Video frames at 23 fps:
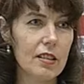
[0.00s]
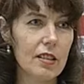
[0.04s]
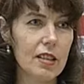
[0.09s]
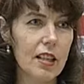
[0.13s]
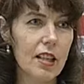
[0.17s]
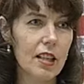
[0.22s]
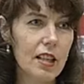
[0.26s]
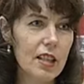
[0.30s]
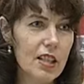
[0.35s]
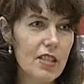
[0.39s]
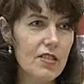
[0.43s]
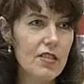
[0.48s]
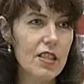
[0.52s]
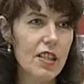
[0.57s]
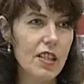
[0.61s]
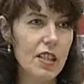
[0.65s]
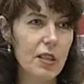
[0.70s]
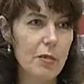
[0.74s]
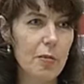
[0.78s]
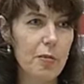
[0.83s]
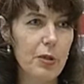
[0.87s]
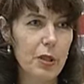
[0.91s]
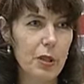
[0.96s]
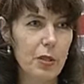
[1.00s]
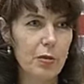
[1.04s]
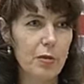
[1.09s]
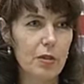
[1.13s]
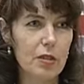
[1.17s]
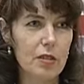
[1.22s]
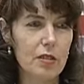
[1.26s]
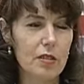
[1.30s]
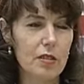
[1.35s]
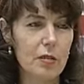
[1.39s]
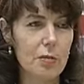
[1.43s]
как раз взяли
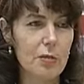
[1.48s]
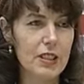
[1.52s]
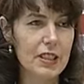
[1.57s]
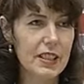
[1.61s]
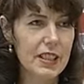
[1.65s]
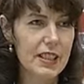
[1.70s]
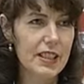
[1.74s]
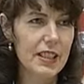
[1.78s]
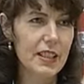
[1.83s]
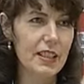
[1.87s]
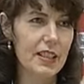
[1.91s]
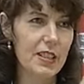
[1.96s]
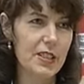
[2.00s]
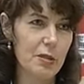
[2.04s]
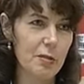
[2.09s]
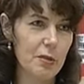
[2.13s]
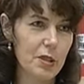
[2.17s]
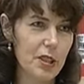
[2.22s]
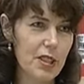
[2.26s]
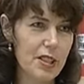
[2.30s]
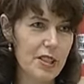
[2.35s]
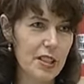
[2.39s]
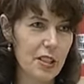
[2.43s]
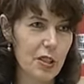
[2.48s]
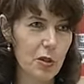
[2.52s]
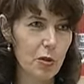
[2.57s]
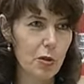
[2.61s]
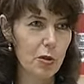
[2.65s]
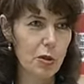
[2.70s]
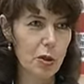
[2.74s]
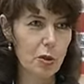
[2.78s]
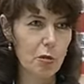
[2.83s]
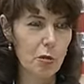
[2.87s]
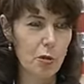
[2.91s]
период 50-70-е э,
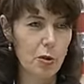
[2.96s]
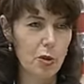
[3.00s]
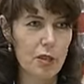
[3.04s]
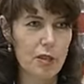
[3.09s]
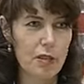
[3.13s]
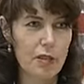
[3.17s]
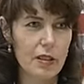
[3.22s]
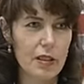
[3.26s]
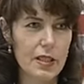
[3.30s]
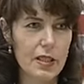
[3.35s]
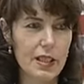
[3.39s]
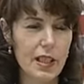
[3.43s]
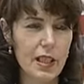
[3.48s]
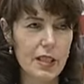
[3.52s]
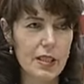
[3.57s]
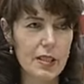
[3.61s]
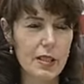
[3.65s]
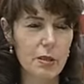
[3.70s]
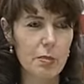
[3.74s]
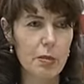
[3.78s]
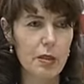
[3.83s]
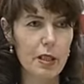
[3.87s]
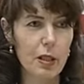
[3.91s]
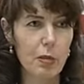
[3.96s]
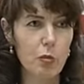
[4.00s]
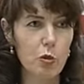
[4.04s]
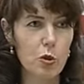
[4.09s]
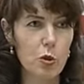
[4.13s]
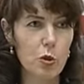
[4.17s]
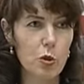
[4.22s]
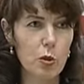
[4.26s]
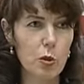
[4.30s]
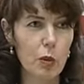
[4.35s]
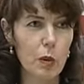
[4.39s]
годы прошлого столетия, потому
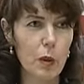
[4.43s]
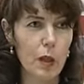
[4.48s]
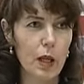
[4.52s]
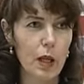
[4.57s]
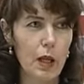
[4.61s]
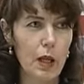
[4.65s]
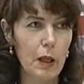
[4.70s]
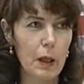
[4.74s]
что